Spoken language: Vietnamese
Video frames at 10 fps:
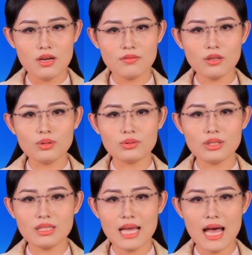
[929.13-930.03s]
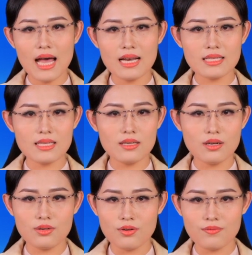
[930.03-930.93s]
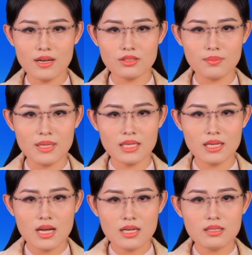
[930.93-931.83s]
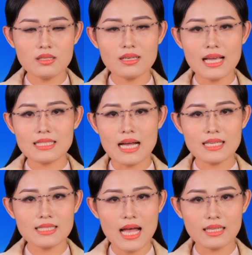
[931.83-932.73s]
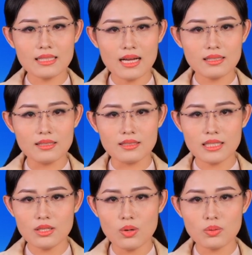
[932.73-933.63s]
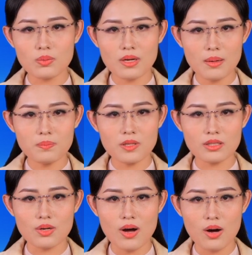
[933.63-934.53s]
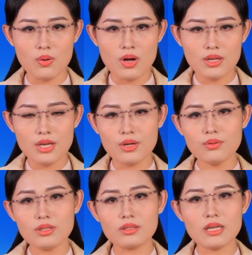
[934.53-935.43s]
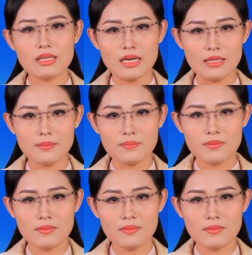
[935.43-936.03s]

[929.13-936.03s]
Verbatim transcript: Phó Thủ tướng Nga Alexander Novak cho biết nước này sẵn sàng tăng lượng khí đốt cung cấp cho châu Âu nếu được đề nghị.